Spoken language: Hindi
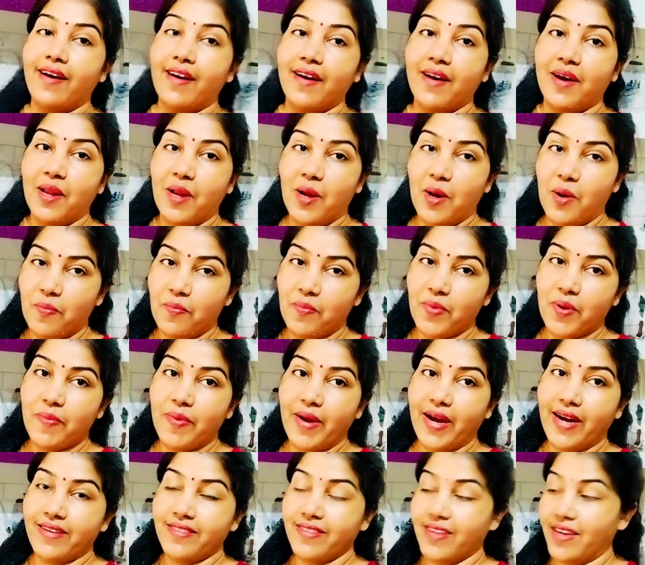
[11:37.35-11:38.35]
अगर हम भी
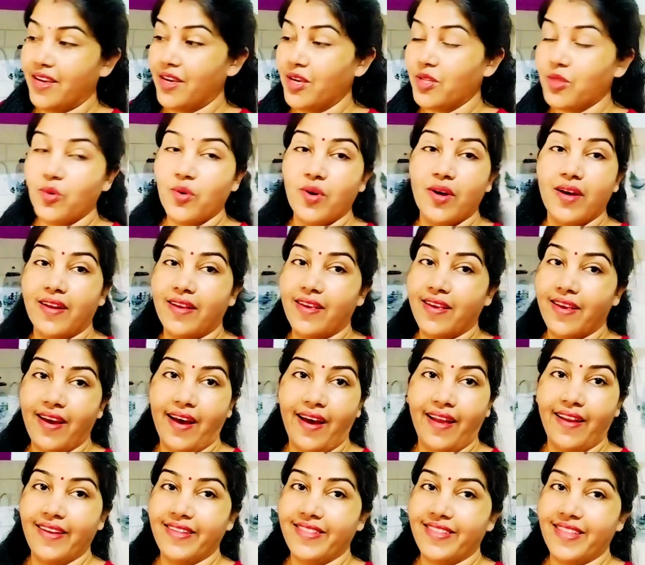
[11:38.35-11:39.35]
बैठ जाएंगे तो घर की
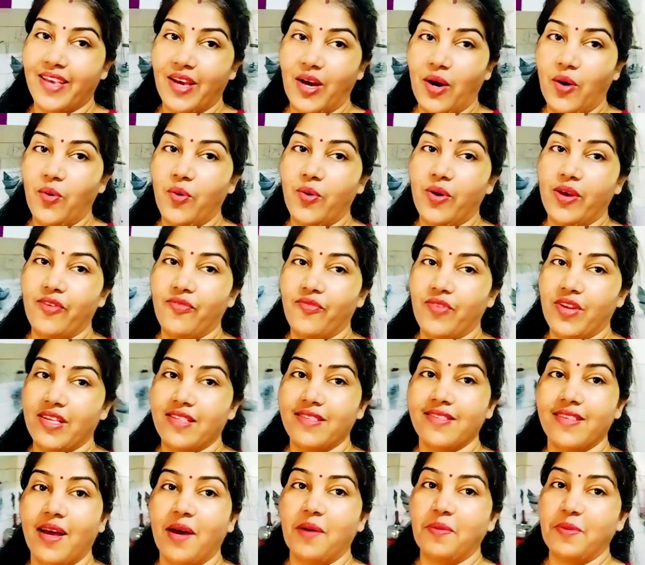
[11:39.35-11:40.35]
हालत क्या होगी
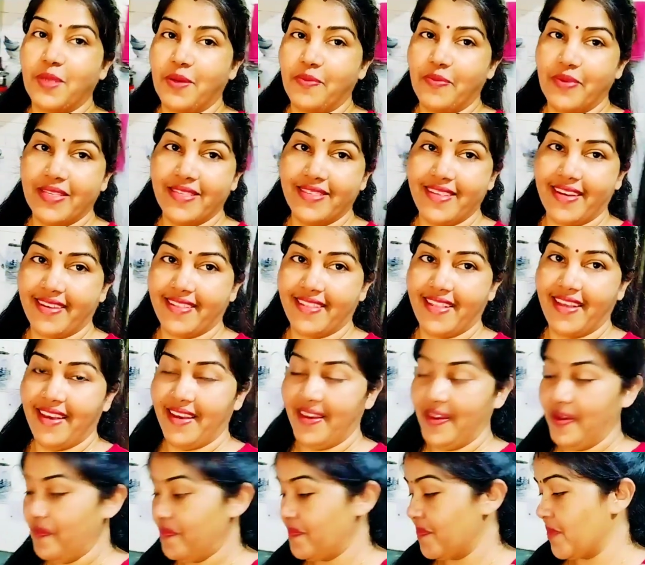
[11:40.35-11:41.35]
फ्रेंड्स आप समझ सकते
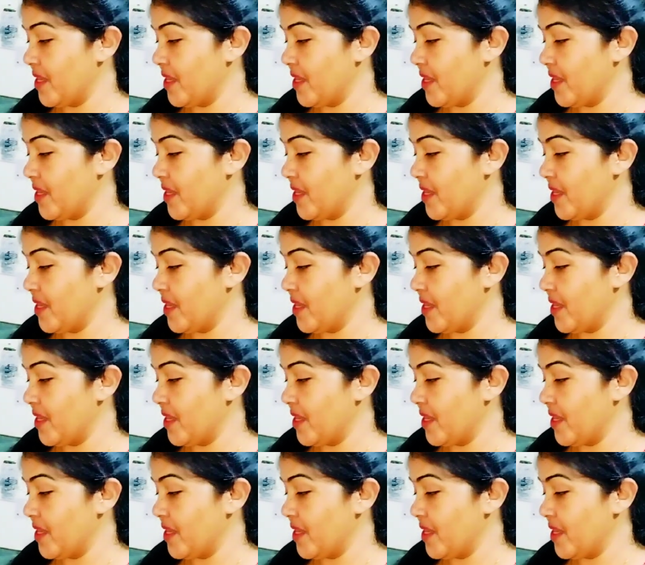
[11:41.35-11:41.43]
हैं